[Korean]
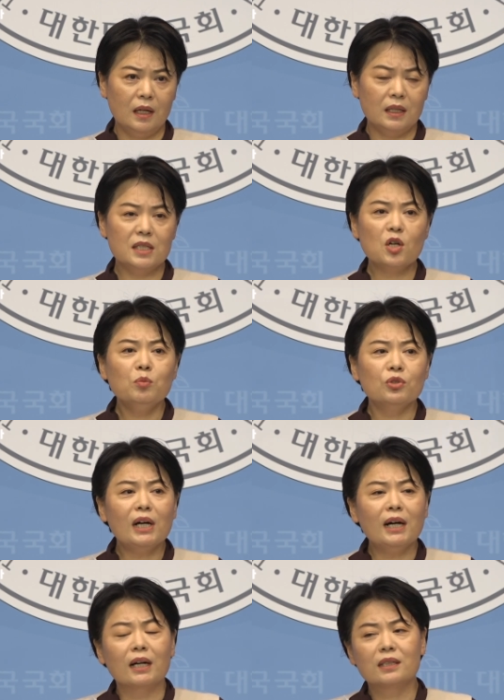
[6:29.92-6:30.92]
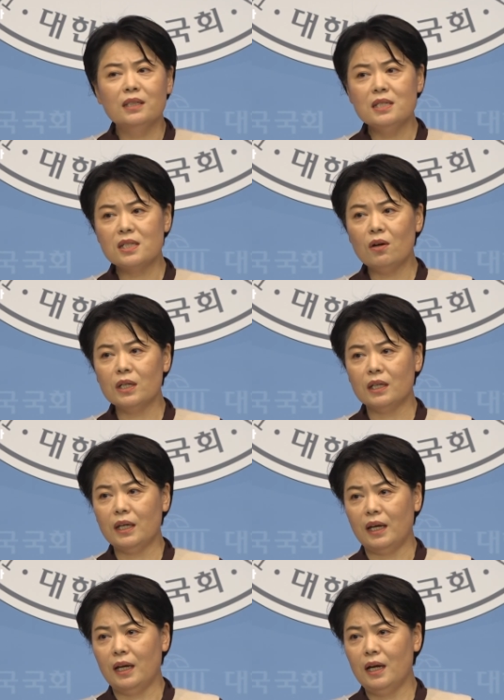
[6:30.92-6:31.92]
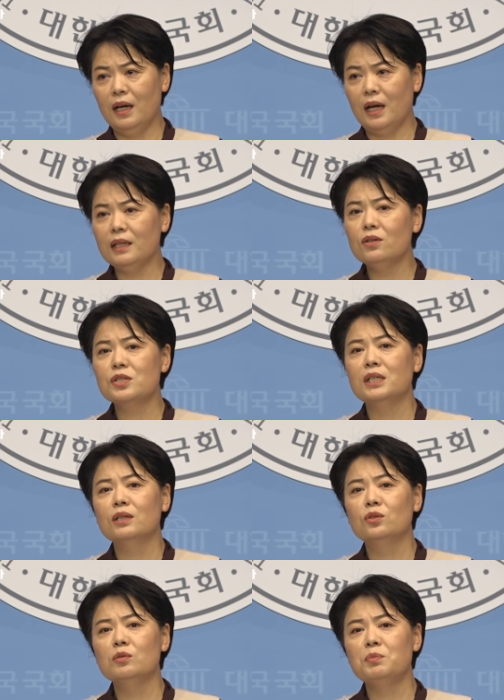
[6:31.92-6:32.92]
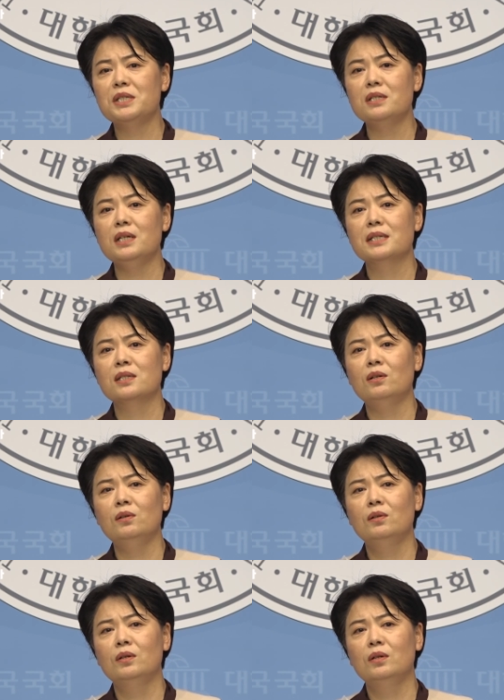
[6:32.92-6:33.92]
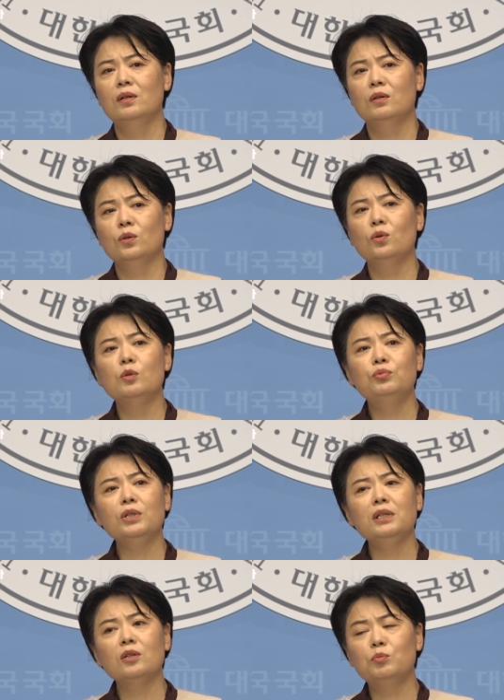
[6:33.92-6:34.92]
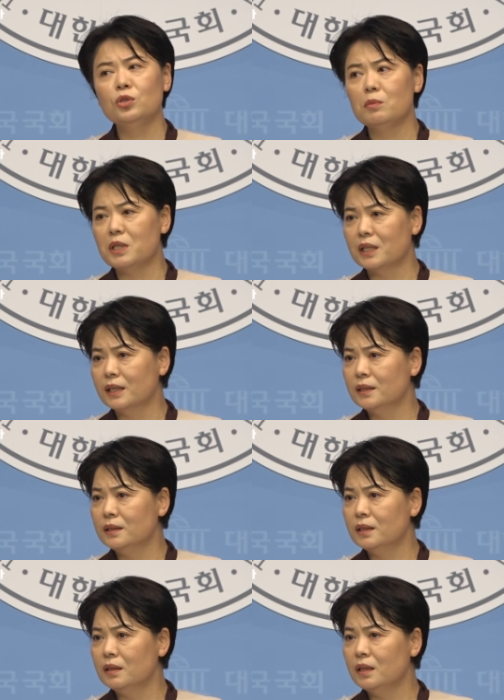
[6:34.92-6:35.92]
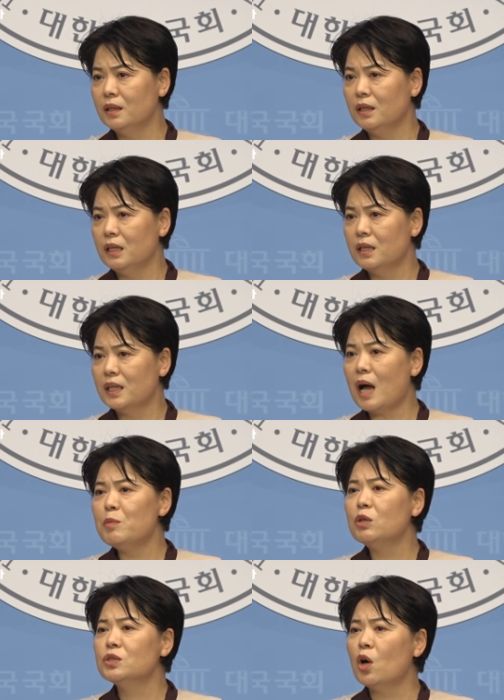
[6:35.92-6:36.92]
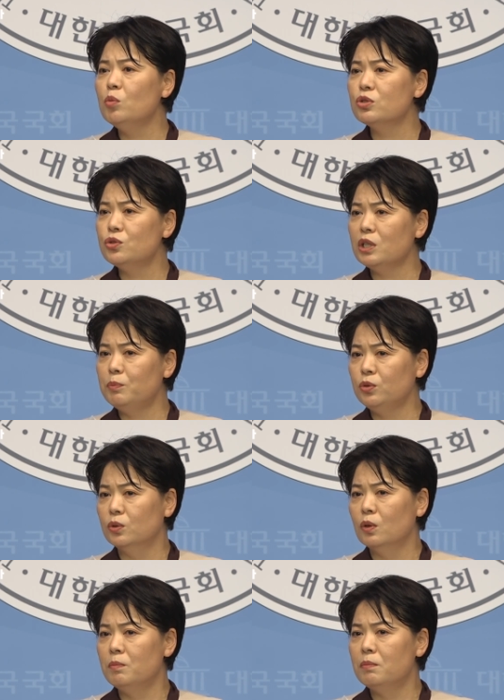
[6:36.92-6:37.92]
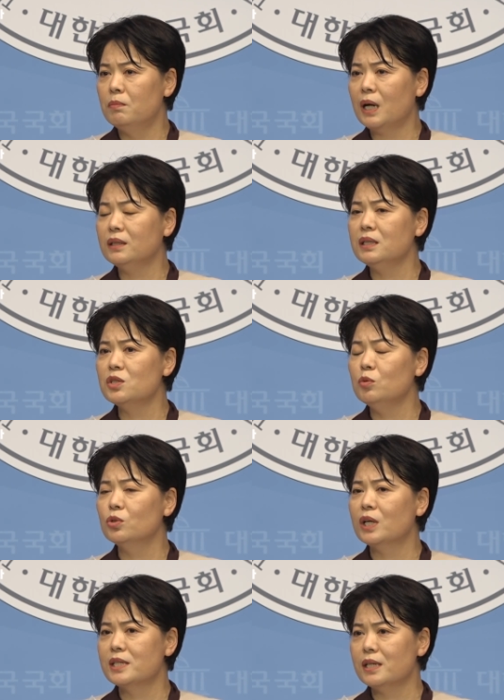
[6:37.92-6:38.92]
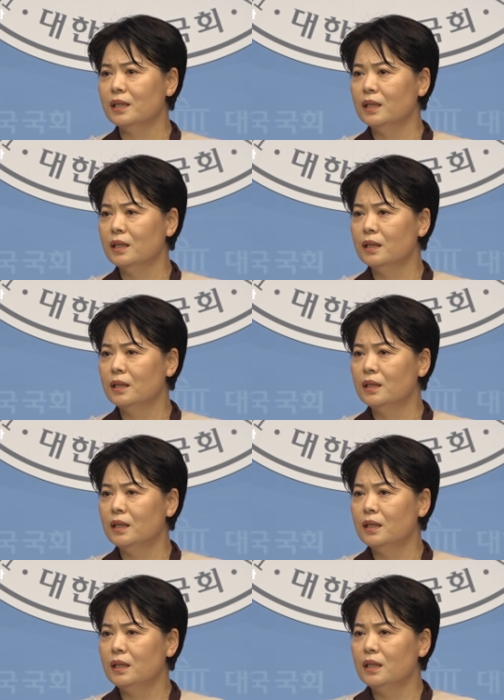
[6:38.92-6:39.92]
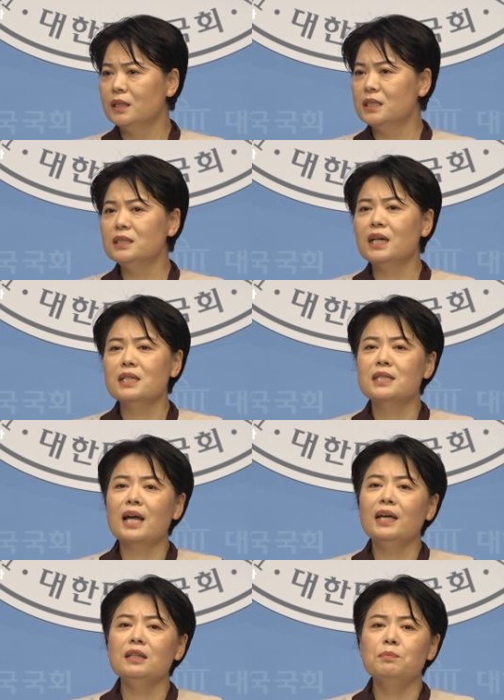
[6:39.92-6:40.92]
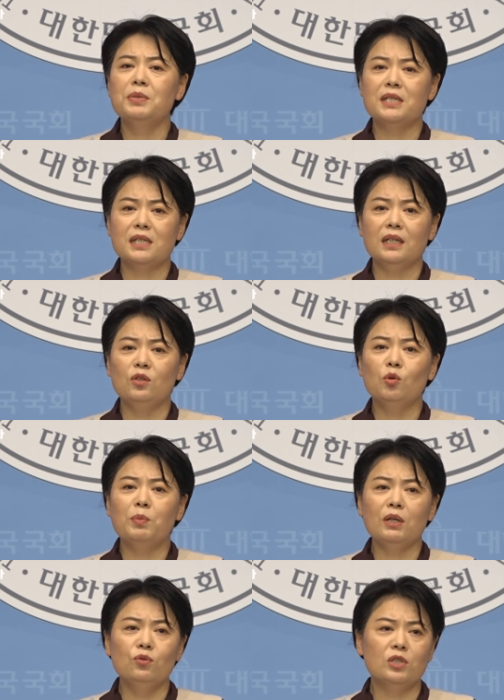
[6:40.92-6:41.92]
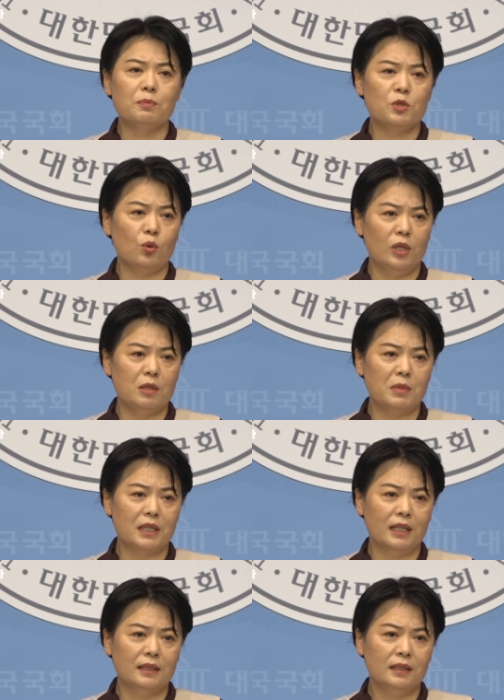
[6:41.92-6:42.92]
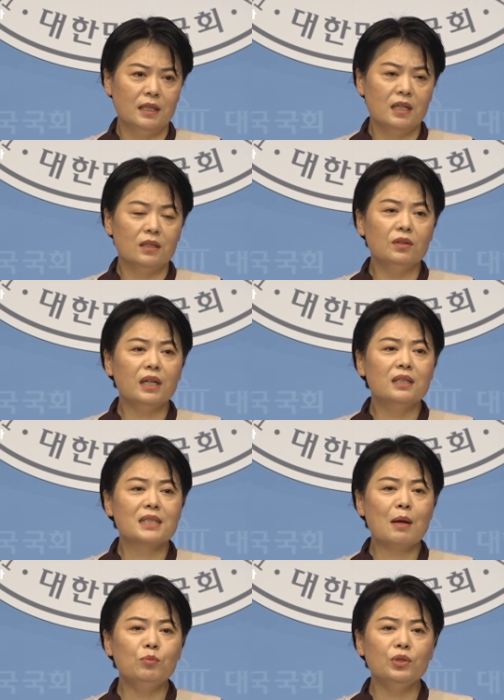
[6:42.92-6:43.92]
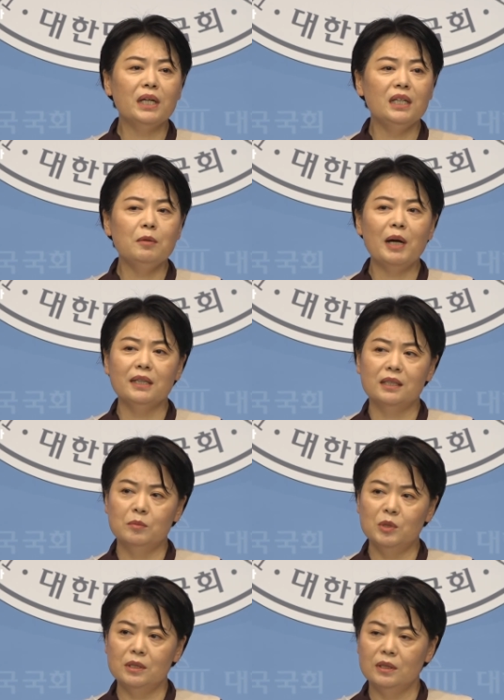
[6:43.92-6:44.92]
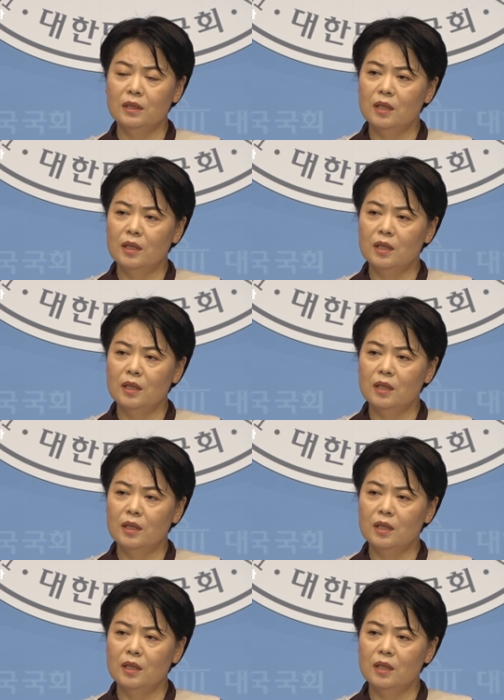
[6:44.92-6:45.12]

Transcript: 이 정부가 근성 있게 한 것이라고는 빚을 내서 돈을 뿌리는 것 뿐입니다. 대한민국 정부 수립 후 박근혜 정부까지 지금까지 쌓인 빚이 660조 원입니다. 그런데 그 3분의 2만큼을